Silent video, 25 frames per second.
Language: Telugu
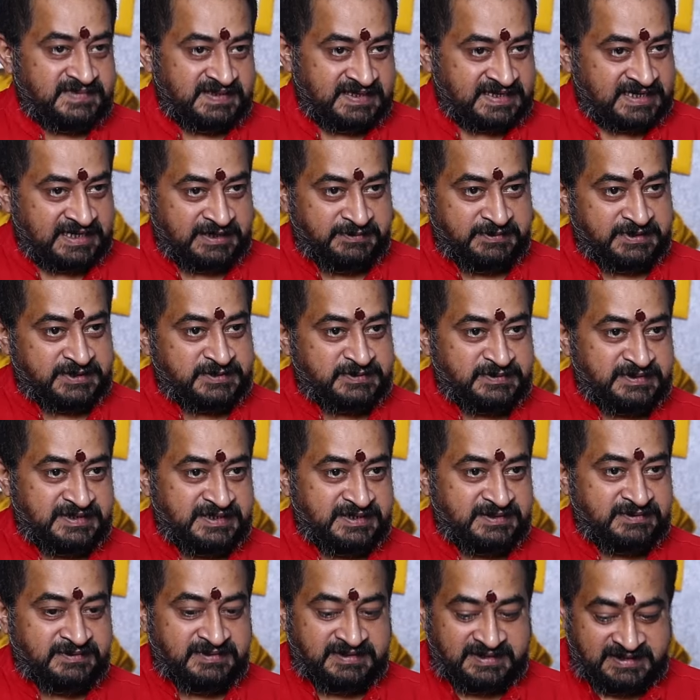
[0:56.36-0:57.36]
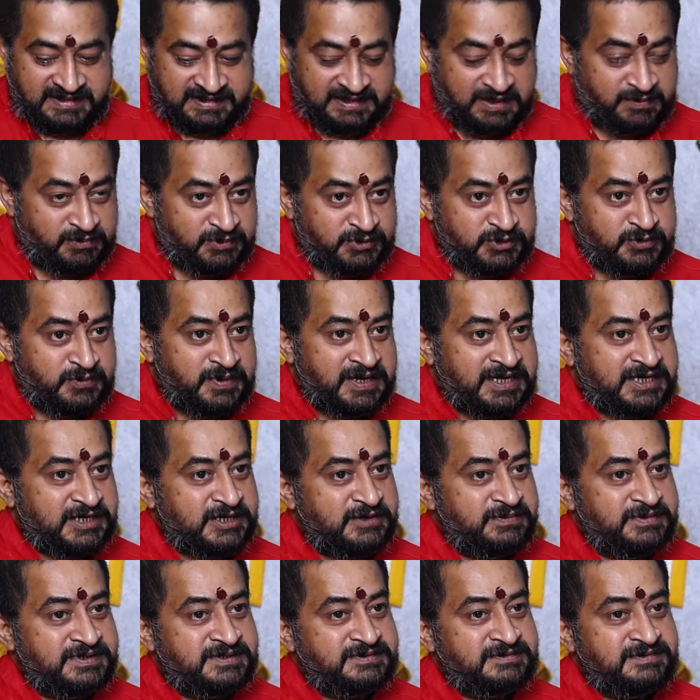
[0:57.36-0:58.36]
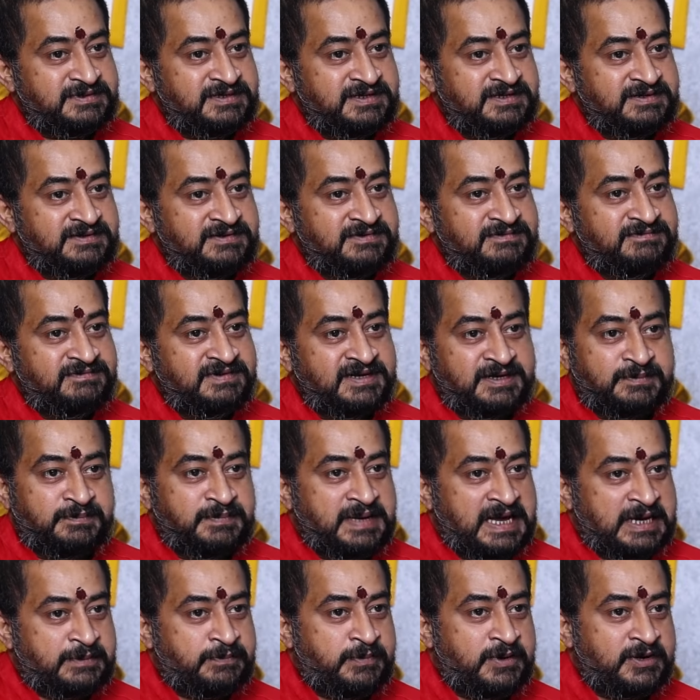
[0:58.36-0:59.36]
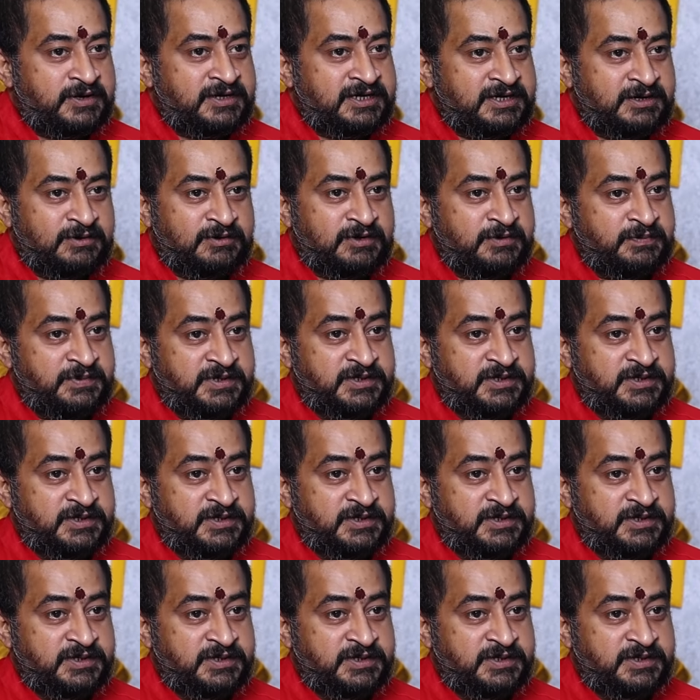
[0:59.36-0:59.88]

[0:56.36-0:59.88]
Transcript: ఇక్కడే పెట్టుకుంటారు లేదా ముందు పాకెట్లో పెట్టుకుంటారు మనం బ్యాక్ పాకెట్లో కూడా